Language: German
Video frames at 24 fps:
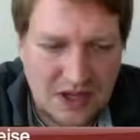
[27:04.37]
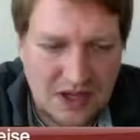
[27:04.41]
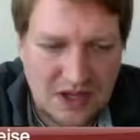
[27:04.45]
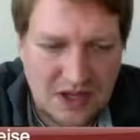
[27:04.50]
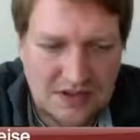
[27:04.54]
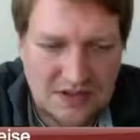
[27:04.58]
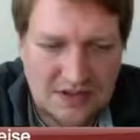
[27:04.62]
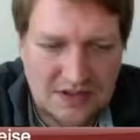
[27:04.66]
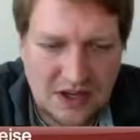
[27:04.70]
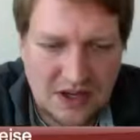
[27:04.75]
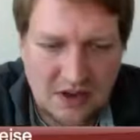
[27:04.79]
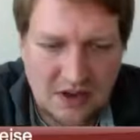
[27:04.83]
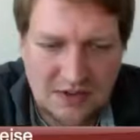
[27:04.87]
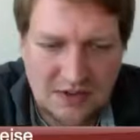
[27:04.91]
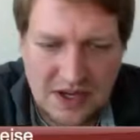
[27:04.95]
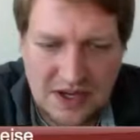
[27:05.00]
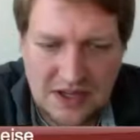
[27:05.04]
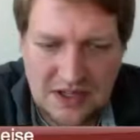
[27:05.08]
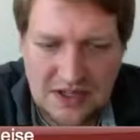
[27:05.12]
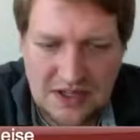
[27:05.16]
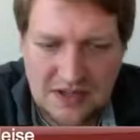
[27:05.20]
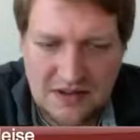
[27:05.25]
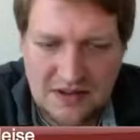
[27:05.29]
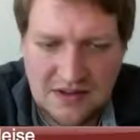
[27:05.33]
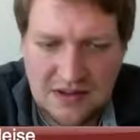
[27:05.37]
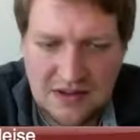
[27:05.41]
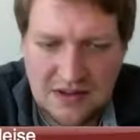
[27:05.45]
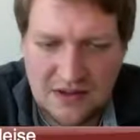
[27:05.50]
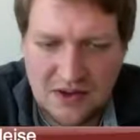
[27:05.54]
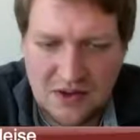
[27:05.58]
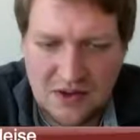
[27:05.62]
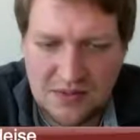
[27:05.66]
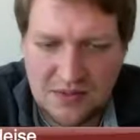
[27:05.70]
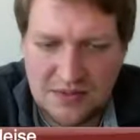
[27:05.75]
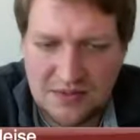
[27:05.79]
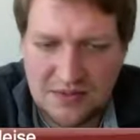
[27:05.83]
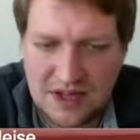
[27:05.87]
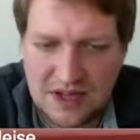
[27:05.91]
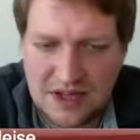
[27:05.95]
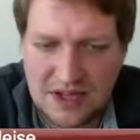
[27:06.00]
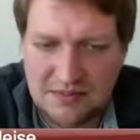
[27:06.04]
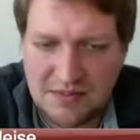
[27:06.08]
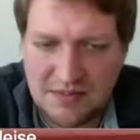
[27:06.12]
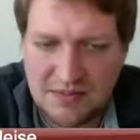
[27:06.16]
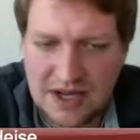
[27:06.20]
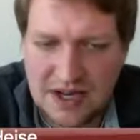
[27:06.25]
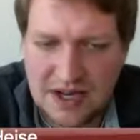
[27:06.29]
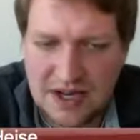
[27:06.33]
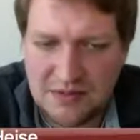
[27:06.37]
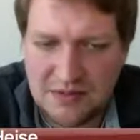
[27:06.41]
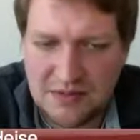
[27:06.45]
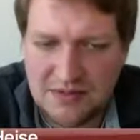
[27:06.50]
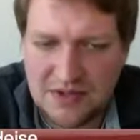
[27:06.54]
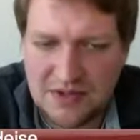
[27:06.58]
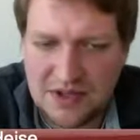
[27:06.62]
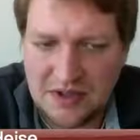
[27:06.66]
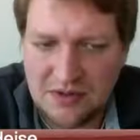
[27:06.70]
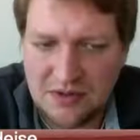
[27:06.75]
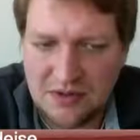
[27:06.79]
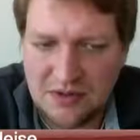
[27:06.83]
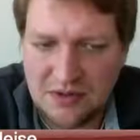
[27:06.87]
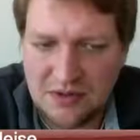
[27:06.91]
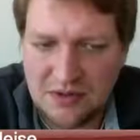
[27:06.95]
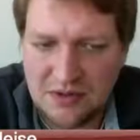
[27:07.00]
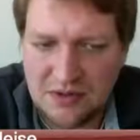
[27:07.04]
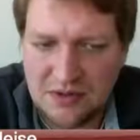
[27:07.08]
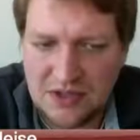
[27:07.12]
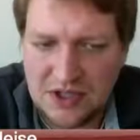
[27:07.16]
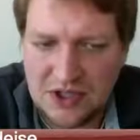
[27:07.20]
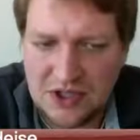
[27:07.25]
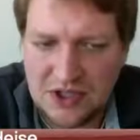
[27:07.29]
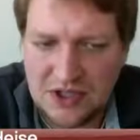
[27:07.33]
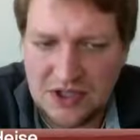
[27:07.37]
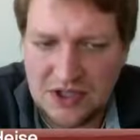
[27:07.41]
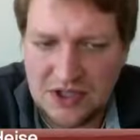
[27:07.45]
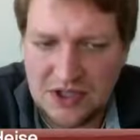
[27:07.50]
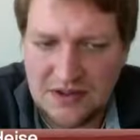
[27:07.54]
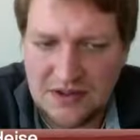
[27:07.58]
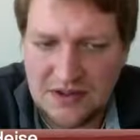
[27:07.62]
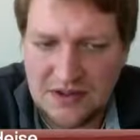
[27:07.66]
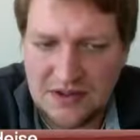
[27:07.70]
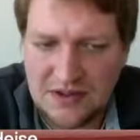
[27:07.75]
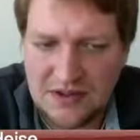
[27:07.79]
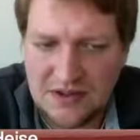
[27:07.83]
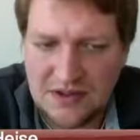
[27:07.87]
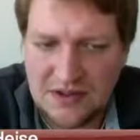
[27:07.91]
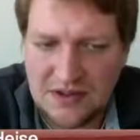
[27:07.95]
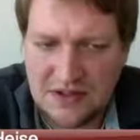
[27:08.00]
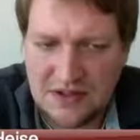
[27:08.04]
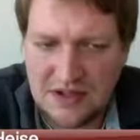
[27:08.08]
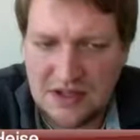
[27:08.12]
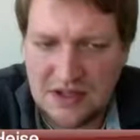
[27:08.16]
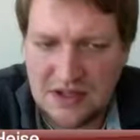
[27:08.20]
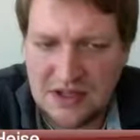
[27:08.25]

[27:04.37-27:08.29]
dass auch wenn die Zielgruppe vielleicht beider Bewegungen unterschiedlich sind,